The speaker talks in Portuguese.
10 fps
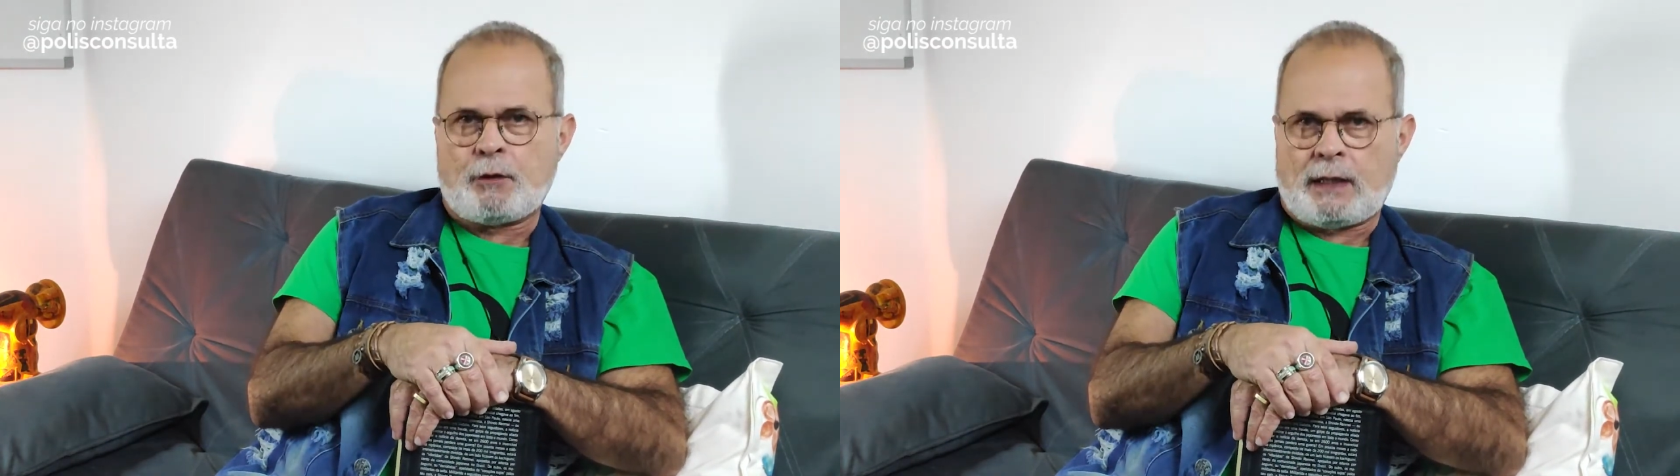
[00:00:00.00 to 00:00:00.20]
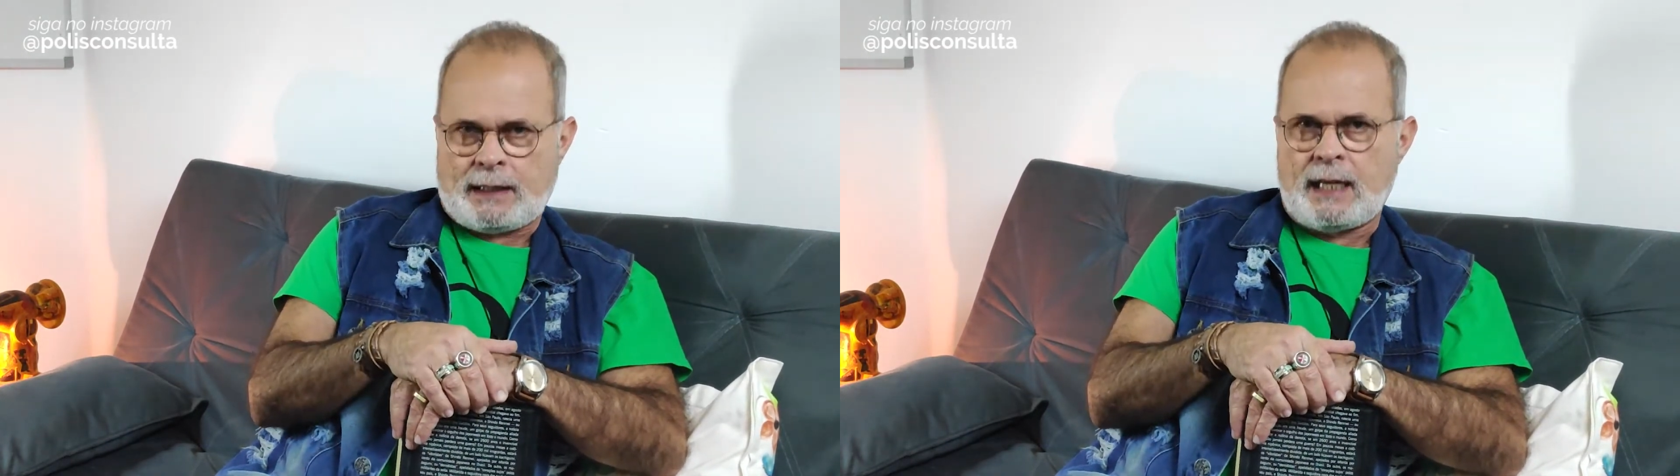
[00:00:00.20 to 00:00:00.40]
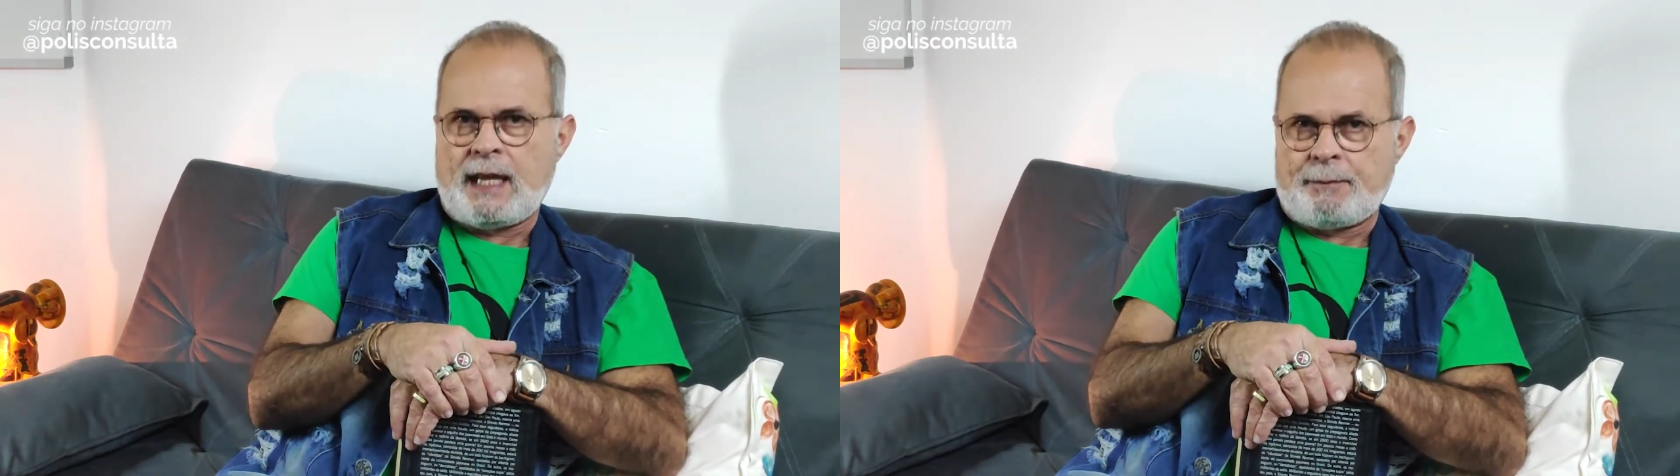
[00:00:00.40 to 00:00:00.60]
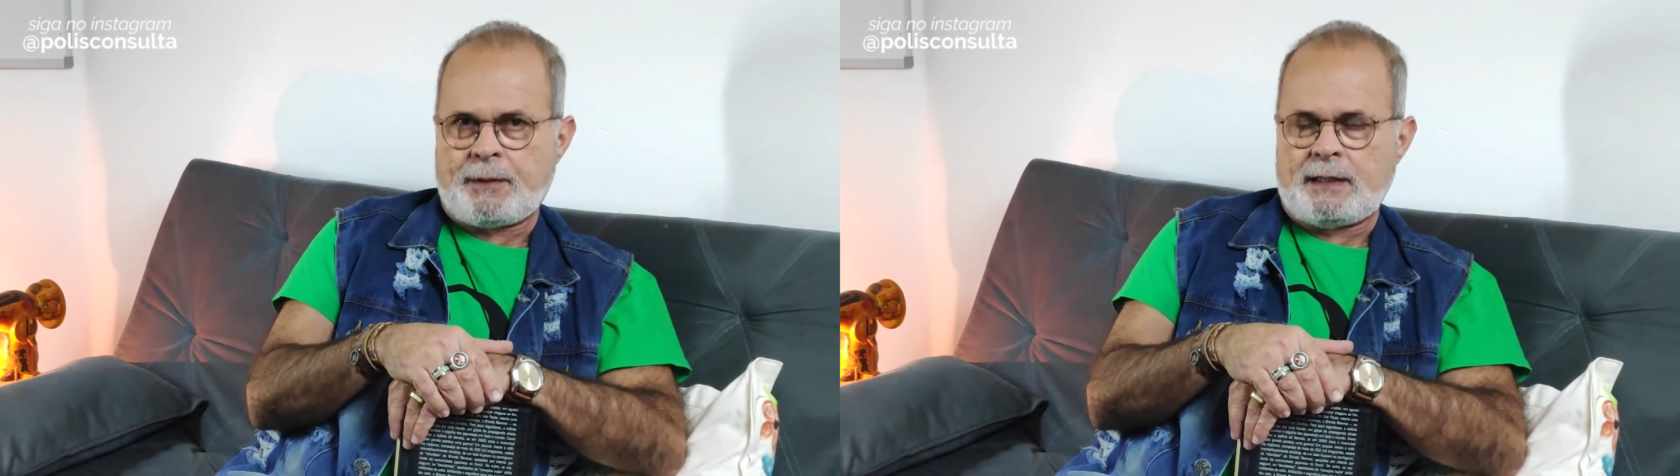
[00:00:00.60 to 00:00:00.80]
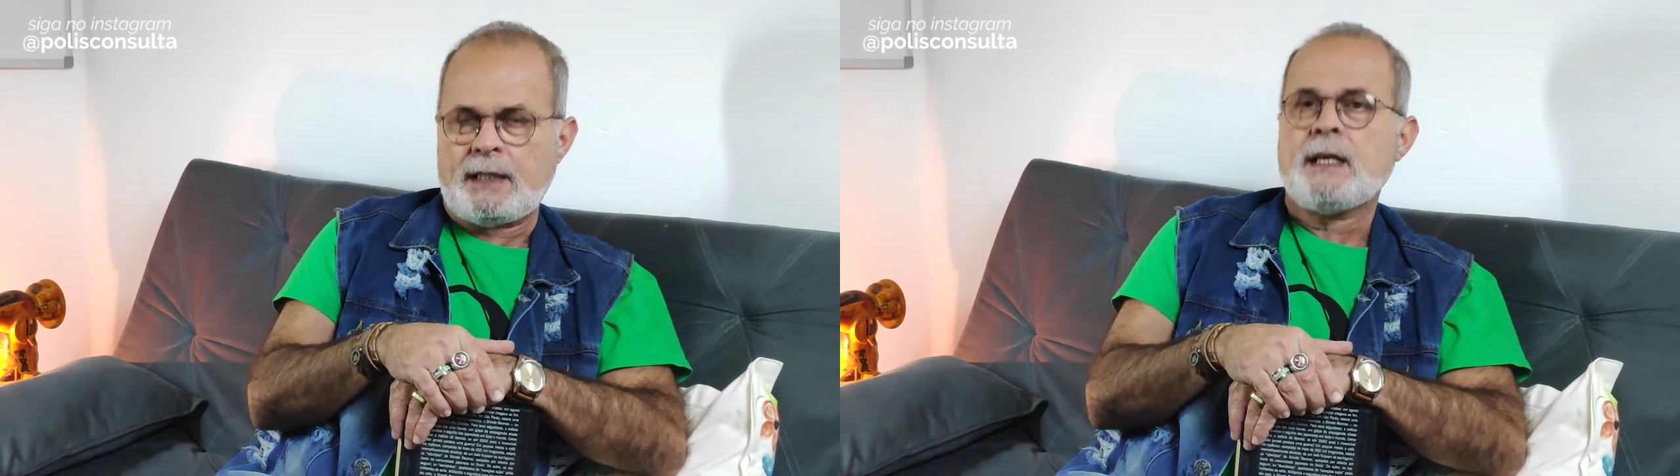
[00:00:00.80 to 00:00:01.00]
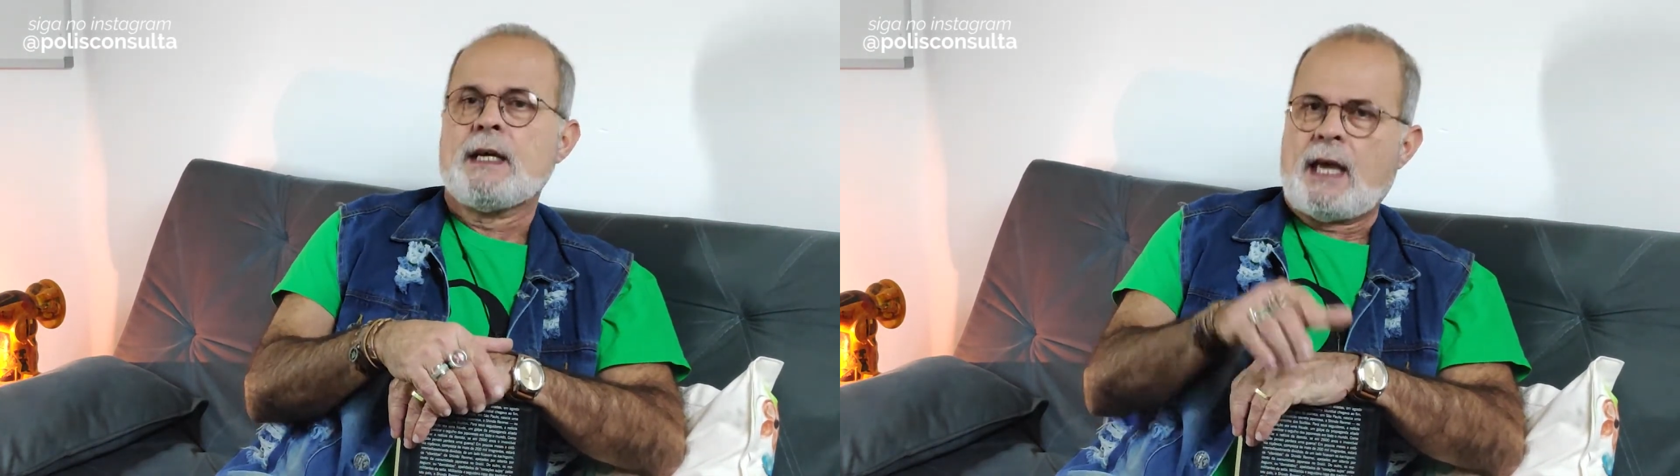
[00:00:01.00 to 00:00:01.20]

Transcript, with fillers: naquela época aí.